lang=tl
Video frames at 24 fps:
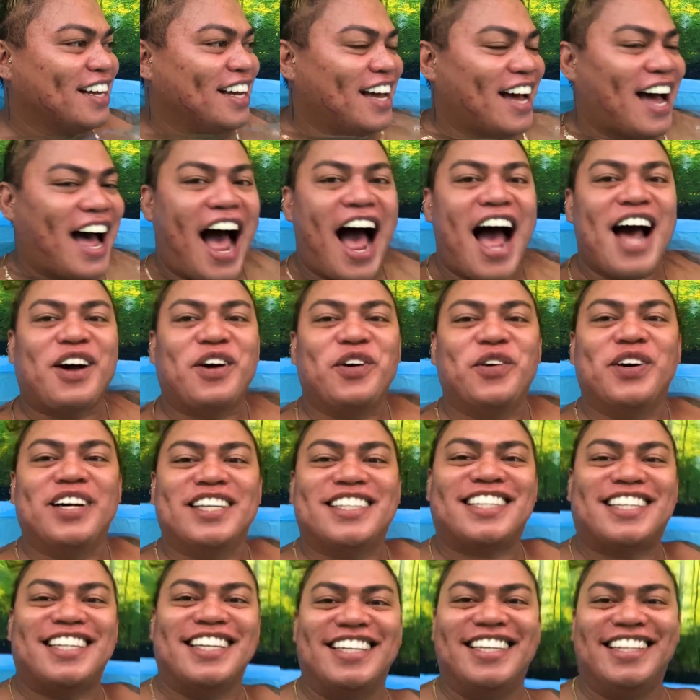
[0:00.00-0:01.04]
Ah,
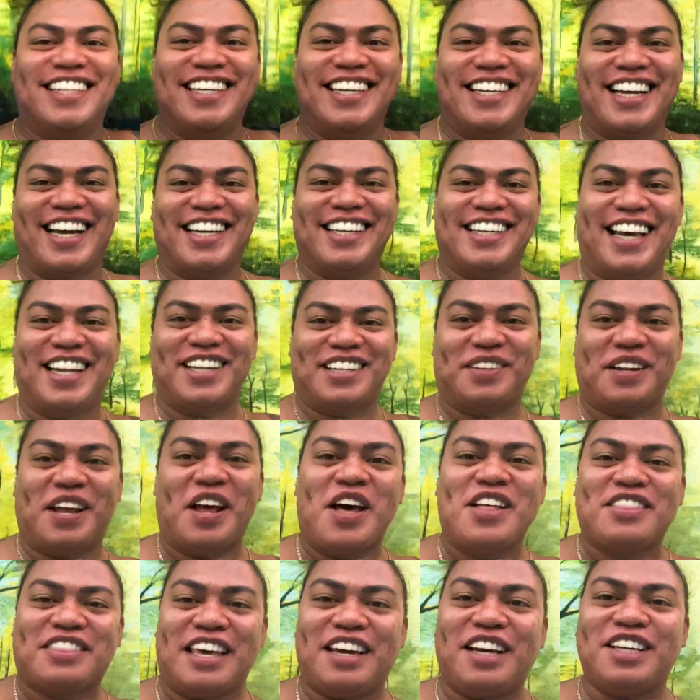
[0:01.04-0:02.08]
Guhit Sining. Ayan.
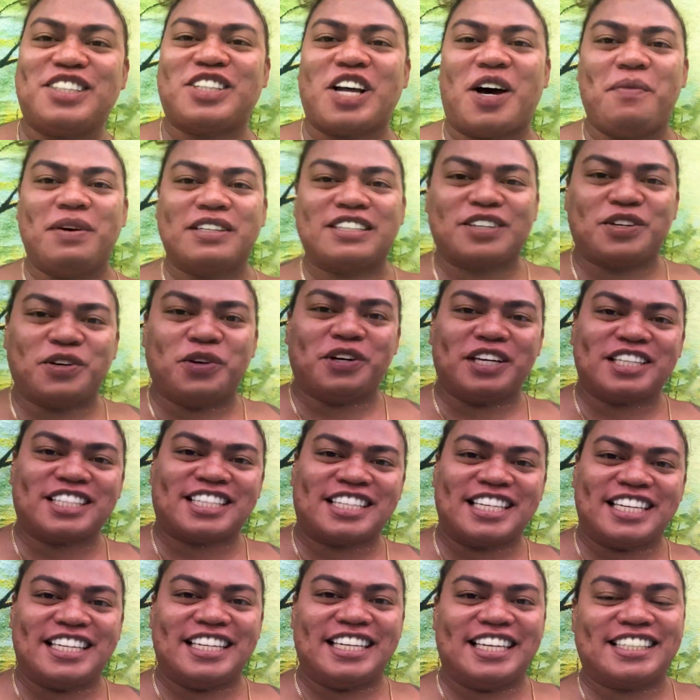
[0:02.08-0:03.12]
Thank you so much Guhit
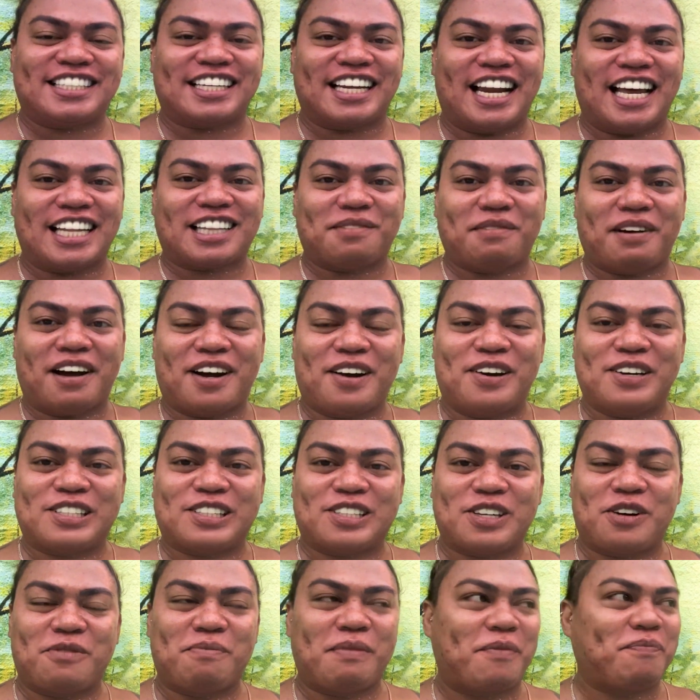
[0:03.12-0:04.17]
Sining sa lahat ng mga
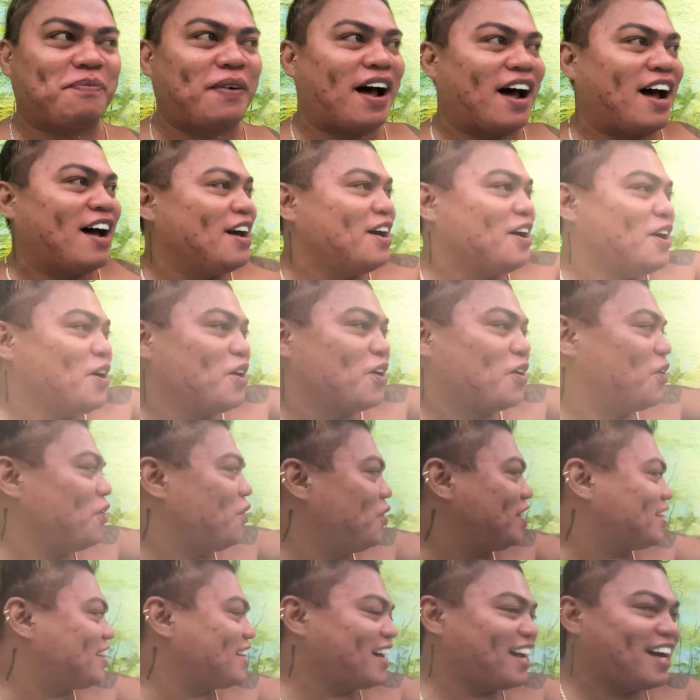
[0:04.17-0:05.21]
gustong magpa
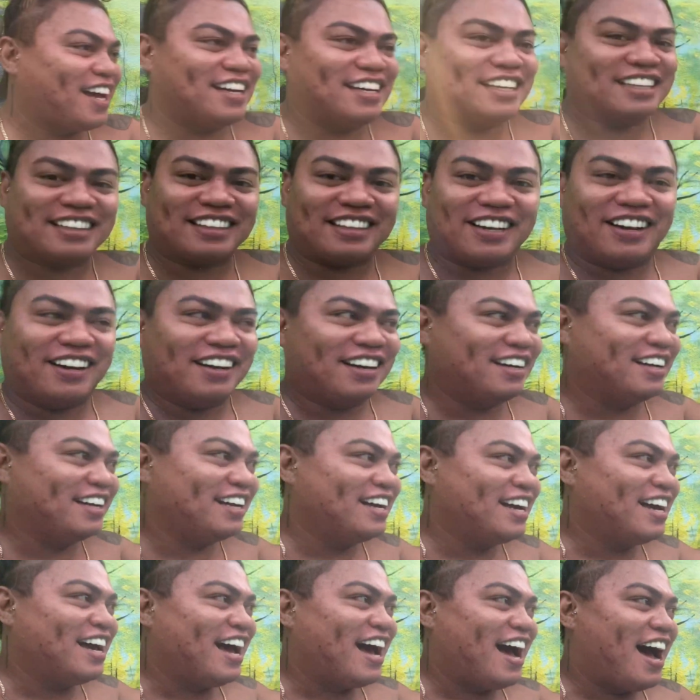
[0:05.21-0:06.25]
guhit ng ganito.
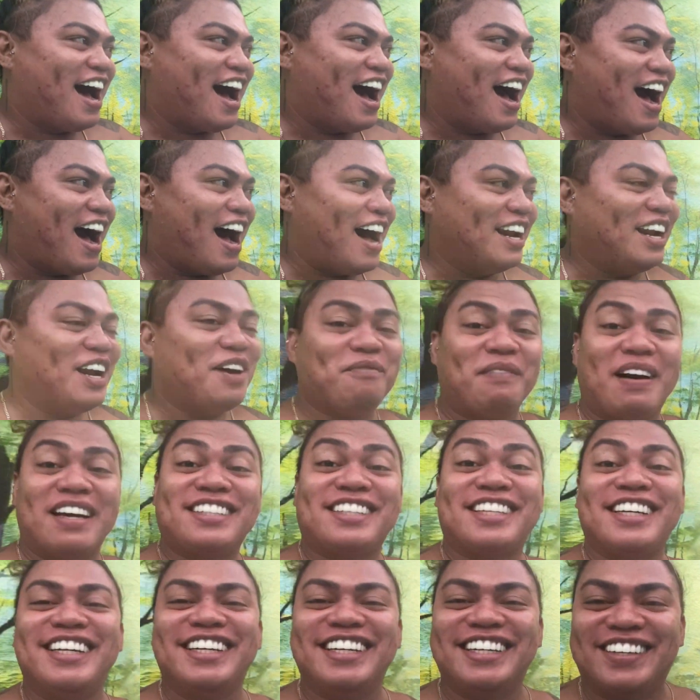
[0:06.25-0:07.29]
Alam
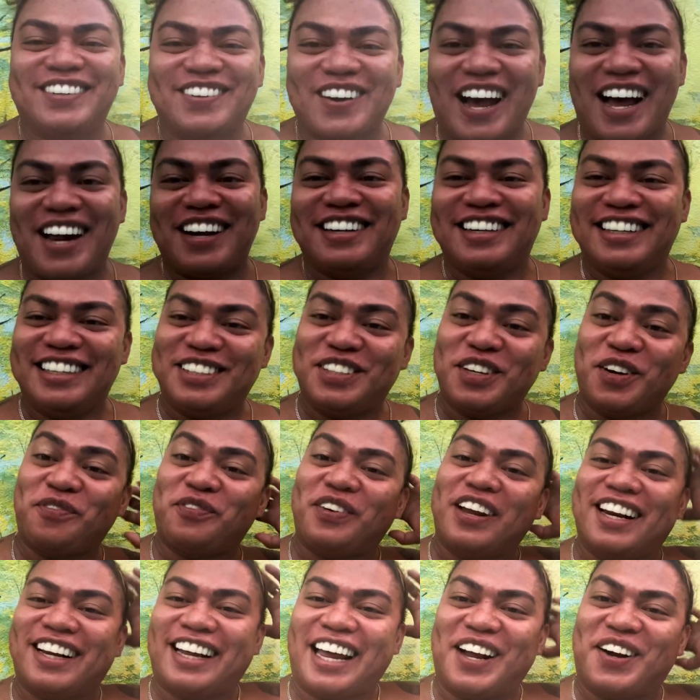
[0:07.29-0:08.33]
master ni Kuan ni
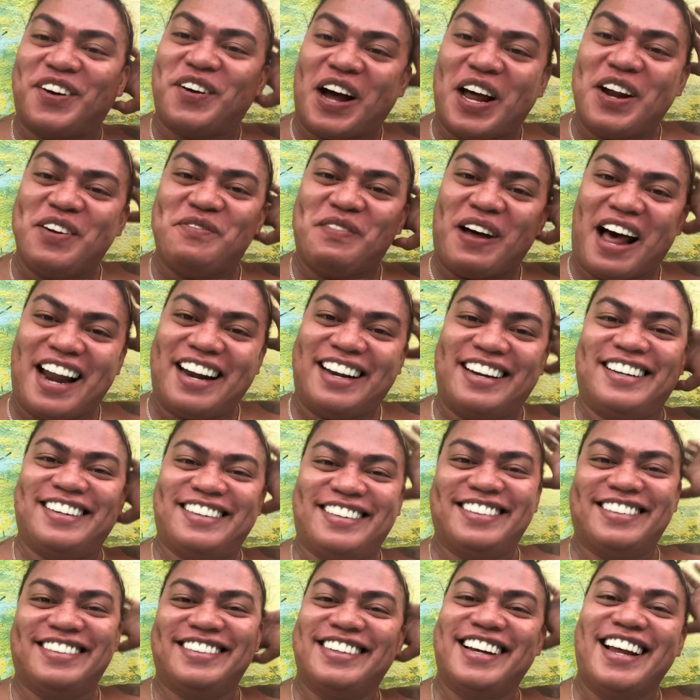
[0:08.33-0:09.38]
Jopel kay Kuan man.
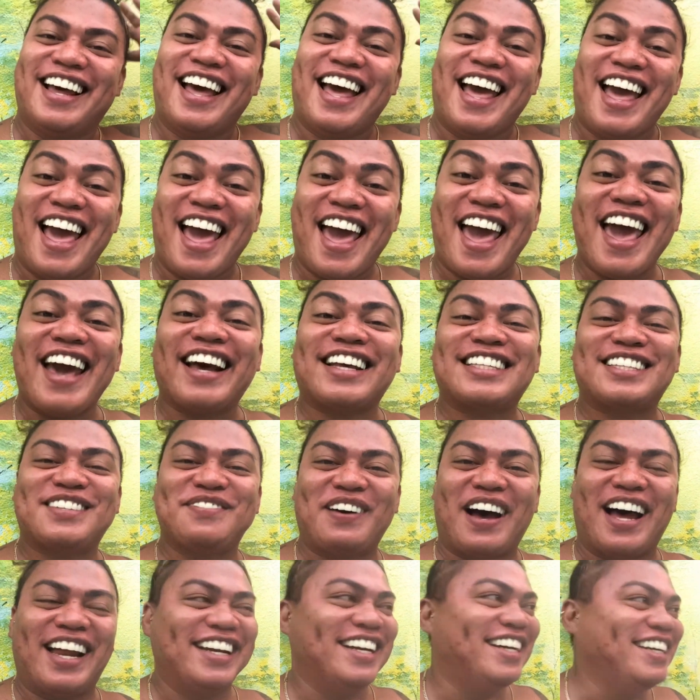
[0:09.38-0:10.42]
X
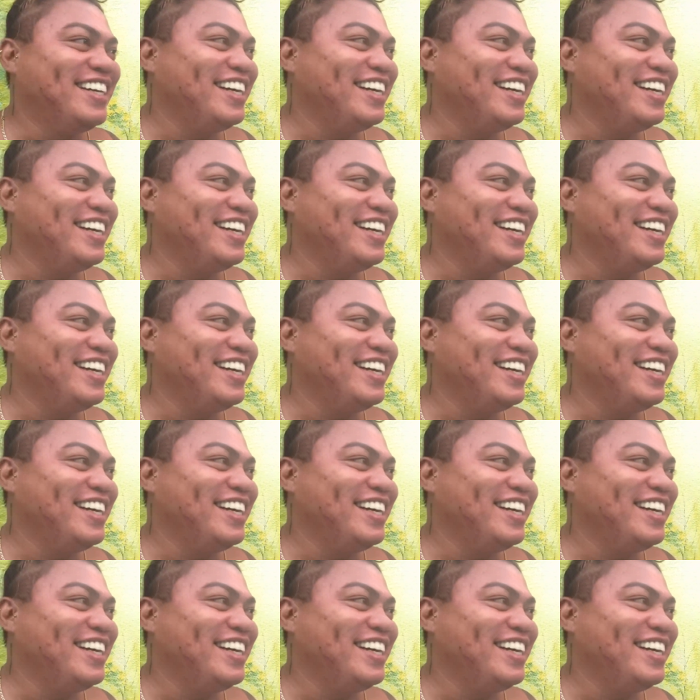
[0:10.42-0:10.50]
man.